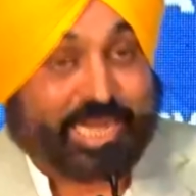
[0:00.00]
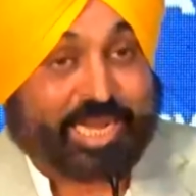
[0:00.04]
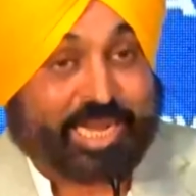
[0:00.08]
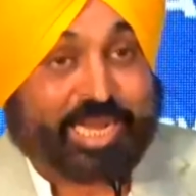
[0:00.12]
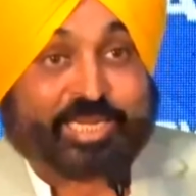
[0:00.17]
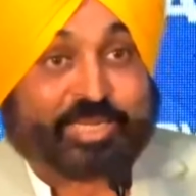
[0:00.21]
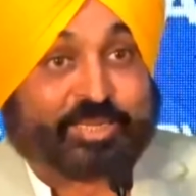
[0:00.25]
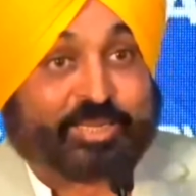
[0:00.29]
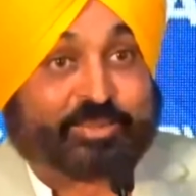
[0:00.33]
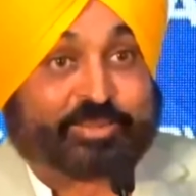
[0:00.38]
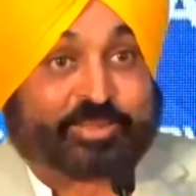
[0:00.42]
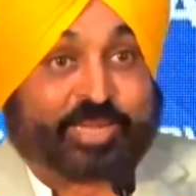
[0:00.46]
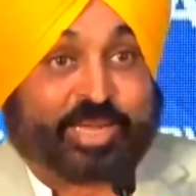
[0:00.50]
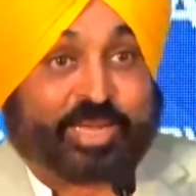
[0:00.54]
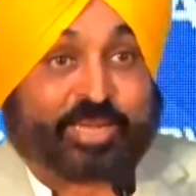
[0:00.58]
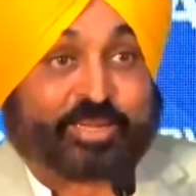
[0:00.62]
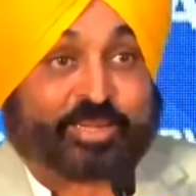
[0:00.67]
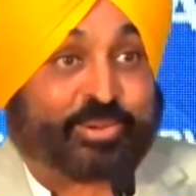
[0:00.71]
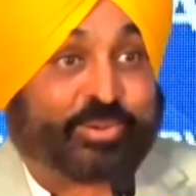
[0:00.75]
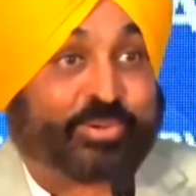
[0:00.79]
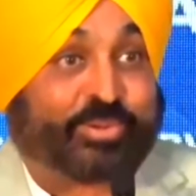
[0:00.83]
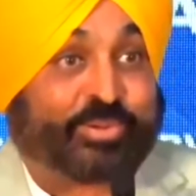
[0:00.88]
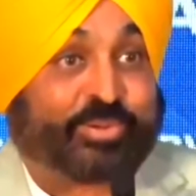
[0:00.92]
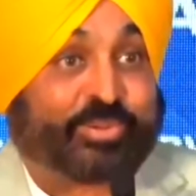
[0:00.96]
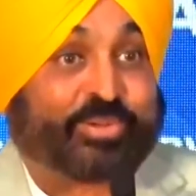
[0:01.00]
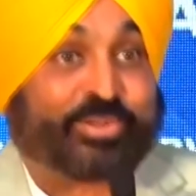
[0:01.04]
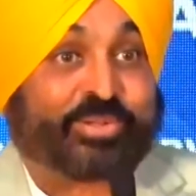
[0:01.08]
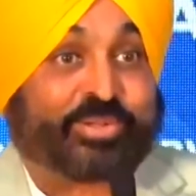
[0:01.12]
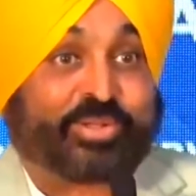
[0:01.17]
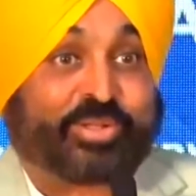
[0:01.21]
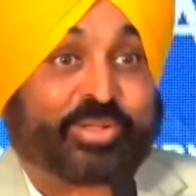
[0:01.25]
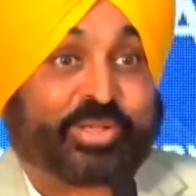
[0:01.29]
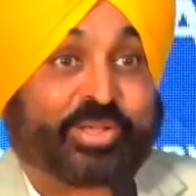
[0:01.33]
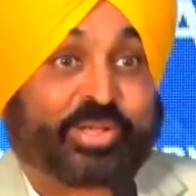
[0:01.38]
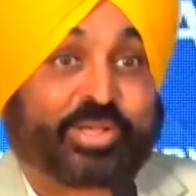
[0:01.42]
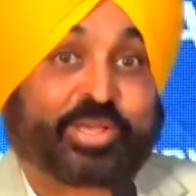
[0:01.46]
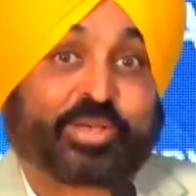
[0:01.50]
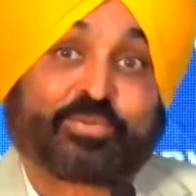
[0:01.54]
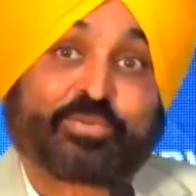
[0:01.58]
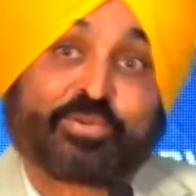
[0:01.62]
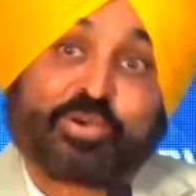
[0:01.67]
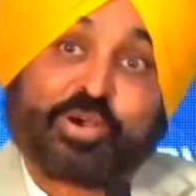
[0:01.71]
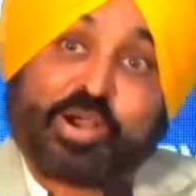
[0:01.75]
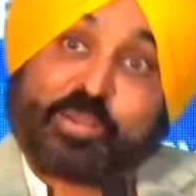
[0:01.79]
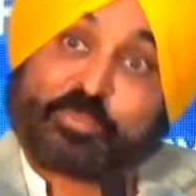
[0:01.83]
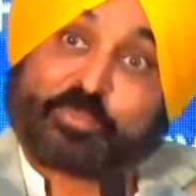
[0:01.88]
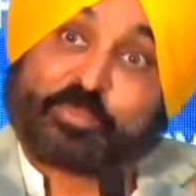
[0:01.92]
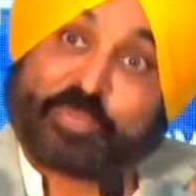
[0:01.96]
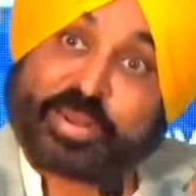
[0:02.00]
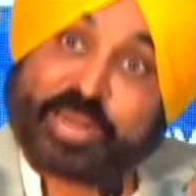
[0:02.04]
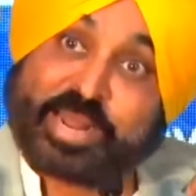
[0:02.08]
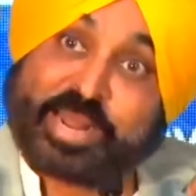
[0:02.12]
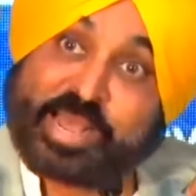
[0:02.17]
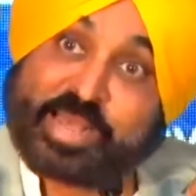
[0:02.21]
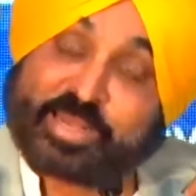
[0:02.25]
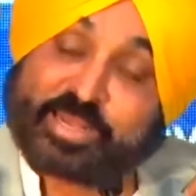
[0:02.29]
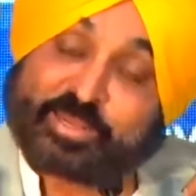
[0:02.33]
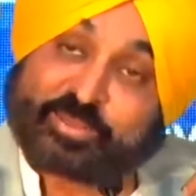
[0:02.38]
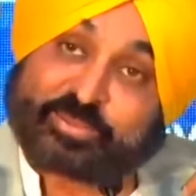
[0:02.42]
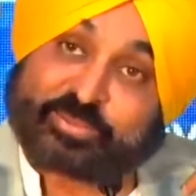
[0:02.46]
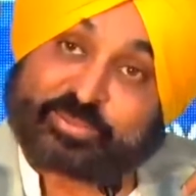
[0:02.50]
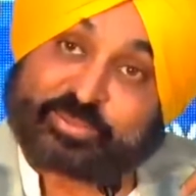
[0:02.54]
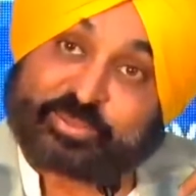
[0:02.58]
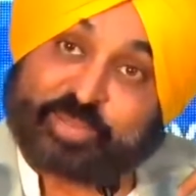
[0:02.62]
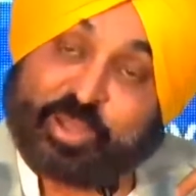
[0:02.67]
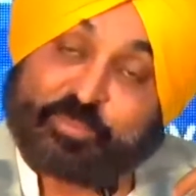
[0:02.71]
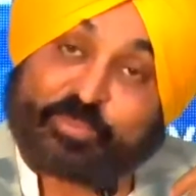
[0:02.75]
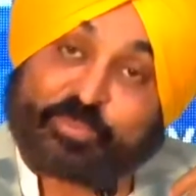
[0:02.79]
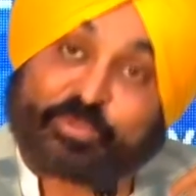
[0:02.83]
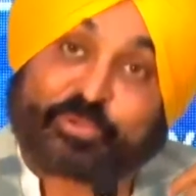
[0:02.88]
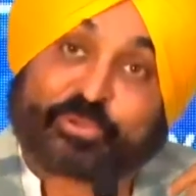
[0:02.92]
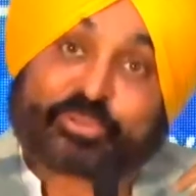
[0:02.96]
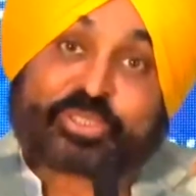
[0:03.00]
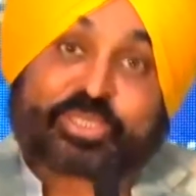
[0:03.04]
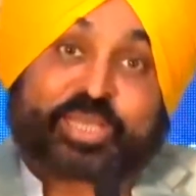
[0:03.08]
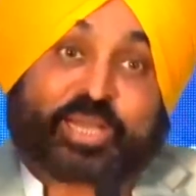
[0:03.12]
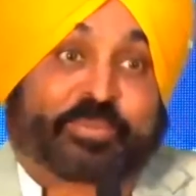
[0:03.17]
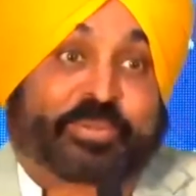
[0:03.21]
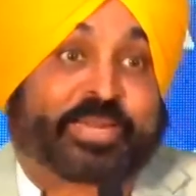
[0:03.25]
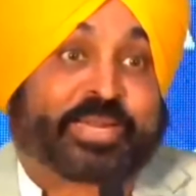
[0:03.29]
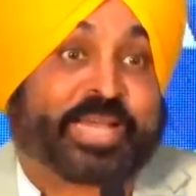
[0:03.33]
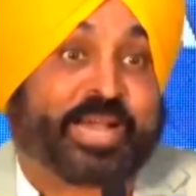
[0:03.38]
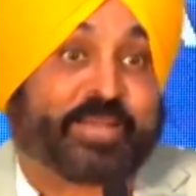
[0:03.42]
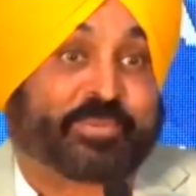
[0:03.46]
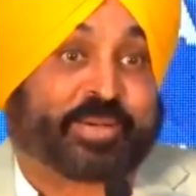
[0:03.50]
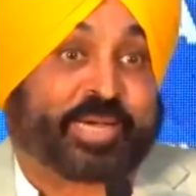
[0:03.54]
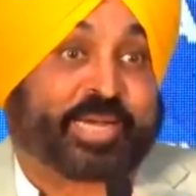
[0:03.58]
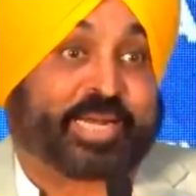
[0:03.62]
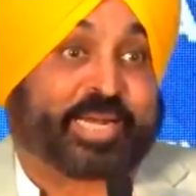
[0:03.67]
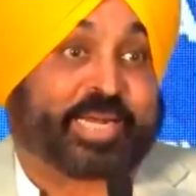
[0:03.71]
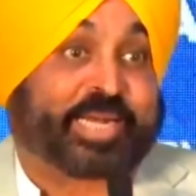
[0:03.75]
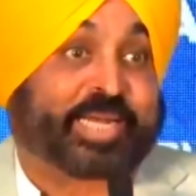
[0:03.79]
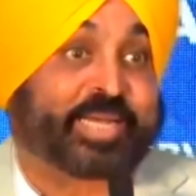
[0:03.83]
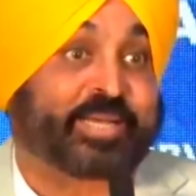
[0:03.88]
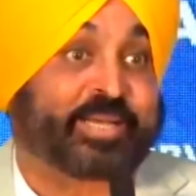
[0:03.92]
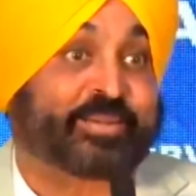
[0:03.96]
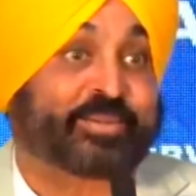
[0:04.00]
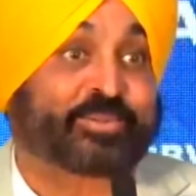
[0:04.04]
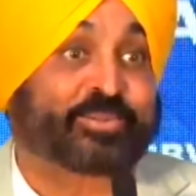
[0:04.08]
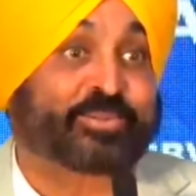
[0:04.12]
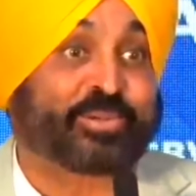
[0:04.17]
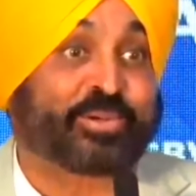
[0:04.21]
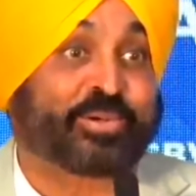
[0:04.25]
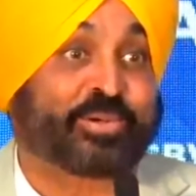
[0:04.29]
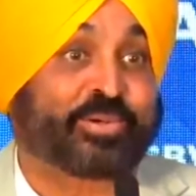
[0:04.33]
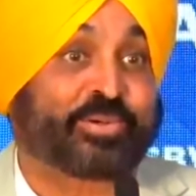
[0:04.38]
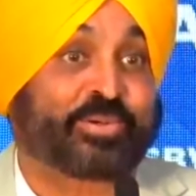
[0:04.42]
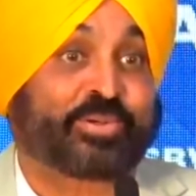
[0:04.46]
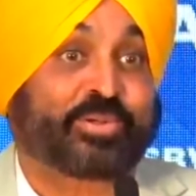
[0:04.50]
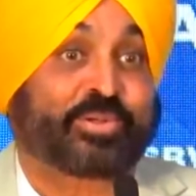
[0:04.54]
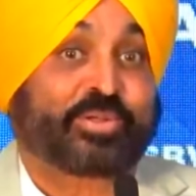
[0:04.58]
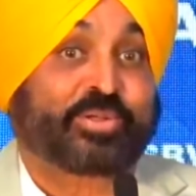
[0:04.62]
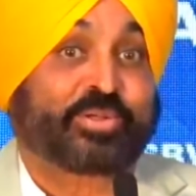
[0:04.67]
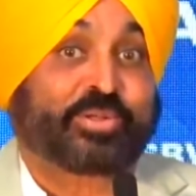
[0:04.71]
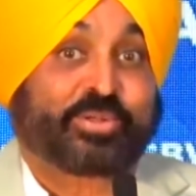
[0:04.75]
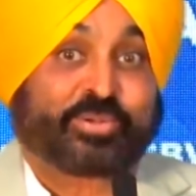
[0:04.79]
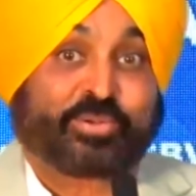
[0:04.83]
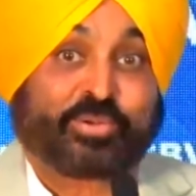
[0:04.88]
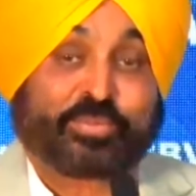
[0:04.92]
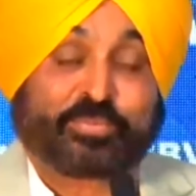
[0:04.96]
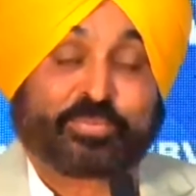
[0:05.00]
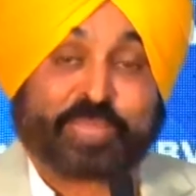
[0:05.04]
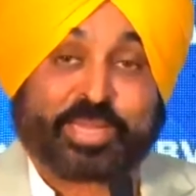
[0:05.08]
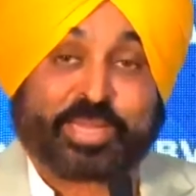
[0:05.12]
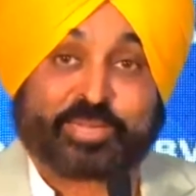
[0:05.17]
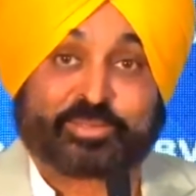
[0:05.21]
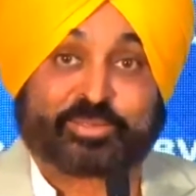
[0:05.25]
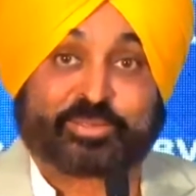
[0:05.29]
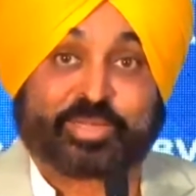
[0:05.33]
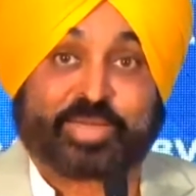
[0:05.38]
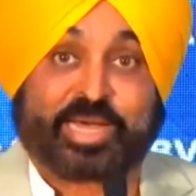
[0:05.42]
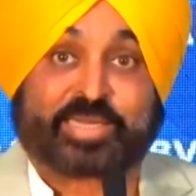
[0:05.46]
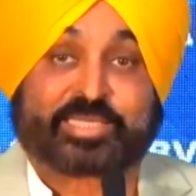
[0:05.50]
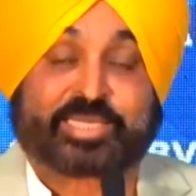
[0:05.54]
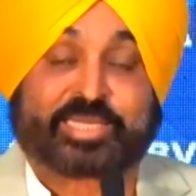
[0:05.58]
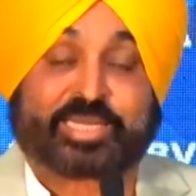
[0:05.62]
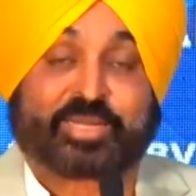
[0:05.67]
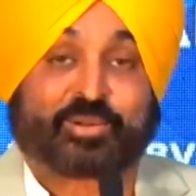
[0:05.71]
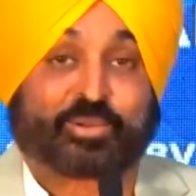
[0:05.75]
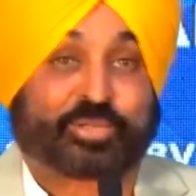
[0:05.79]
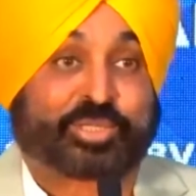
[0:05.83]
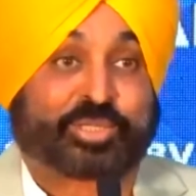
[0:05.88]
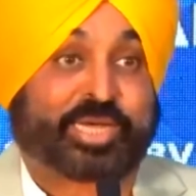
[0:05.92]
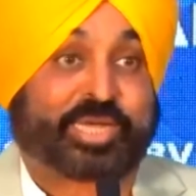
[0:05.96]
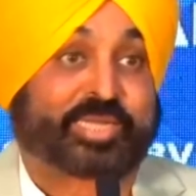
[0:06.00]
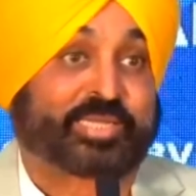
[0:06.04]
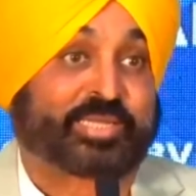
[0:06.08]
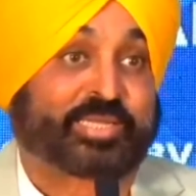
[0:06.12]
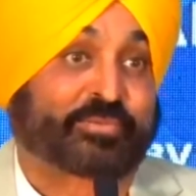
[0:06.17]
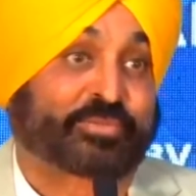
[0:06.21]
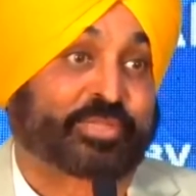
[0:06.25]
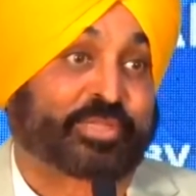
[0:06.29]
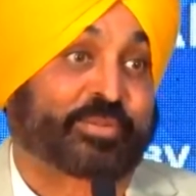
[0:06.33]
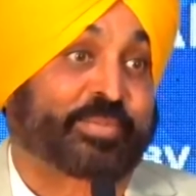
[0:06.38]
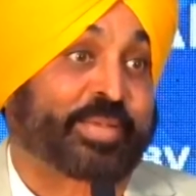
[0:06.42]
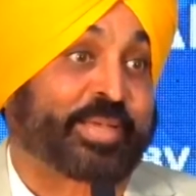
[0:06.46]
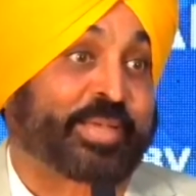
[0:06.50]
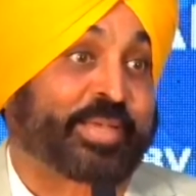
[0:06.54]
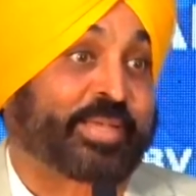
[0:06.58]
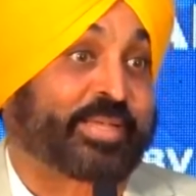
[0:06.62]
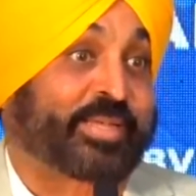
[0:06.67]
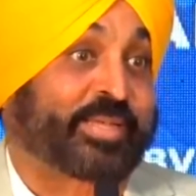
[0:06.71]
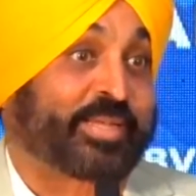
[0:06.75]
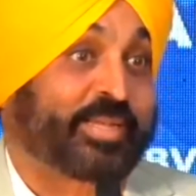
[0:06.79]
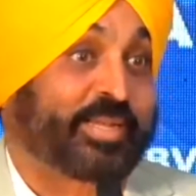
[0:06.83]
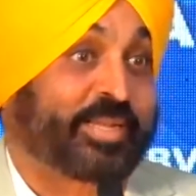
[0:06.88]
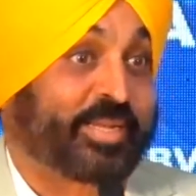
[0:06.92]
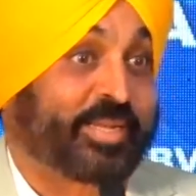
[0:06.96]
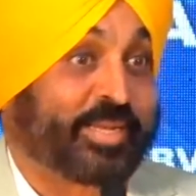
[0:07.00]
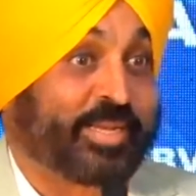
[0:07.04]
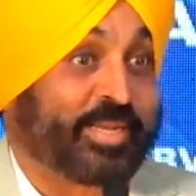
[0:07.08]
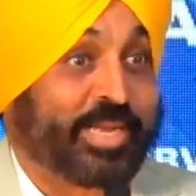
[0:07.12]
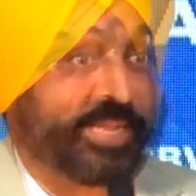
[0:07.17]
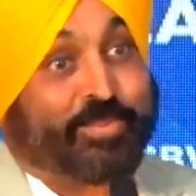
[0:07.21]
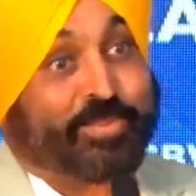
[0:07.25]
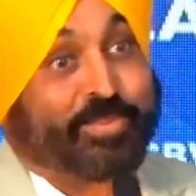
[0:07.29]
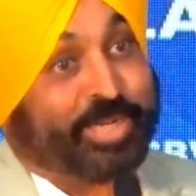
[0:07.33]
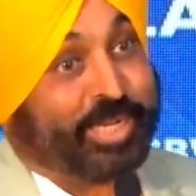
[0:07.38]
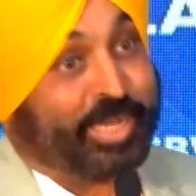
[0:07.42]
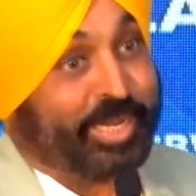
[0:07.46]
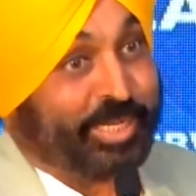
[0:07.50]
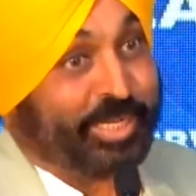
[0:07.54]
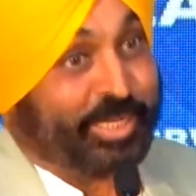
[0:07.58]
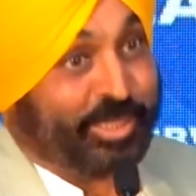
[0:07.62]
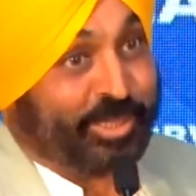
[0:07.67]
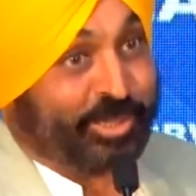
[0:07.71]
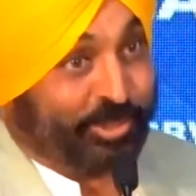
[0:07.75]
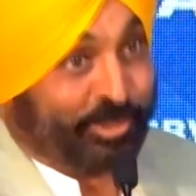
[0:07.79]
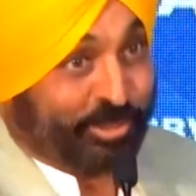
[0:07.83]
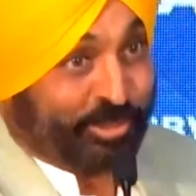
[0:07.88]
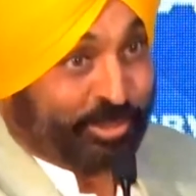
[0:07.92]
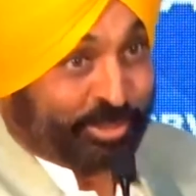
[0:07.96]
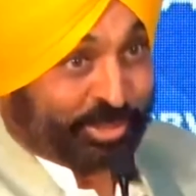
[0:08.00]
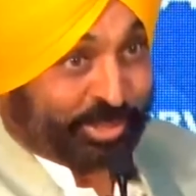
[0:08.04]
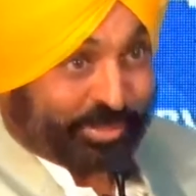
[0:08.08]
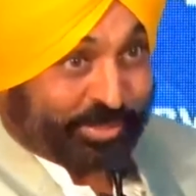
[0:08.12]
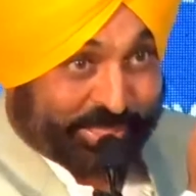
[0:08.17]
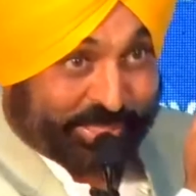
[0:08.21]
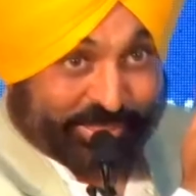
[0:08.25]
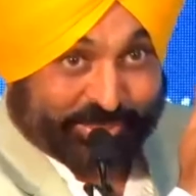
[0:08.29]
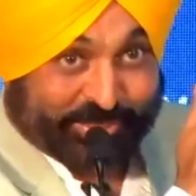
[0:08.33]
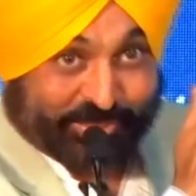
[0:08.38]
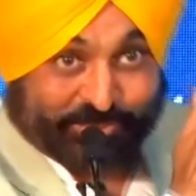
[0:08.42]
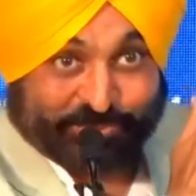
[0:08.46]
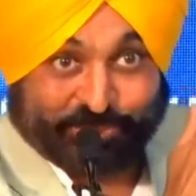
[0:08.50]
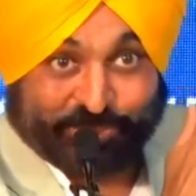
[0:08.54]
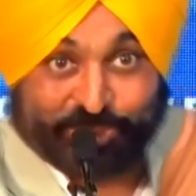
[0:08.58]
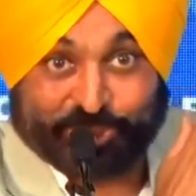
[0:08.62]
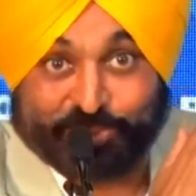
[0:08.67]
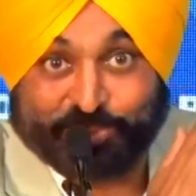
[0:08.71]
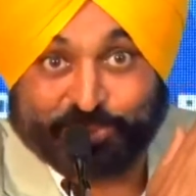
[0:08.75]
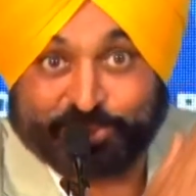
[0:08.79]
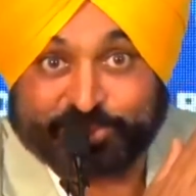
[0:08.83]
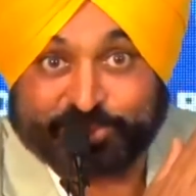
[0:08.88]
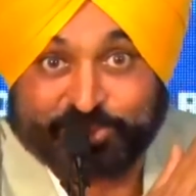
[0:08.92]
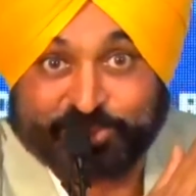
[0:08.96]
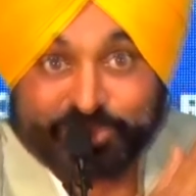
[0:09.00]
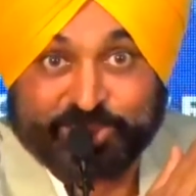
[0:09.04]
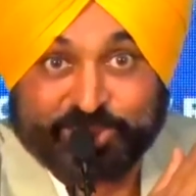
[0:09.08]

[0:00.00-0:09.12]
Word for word: टैलेंटेड कर दो कि वो अपने सब कुछ अपने आप कर लेंगे उनको कोई बेरोज़गार या रोज़गार दफ्तर में नाम लिखाने की ज़रूरत नहीं बहुत बहुत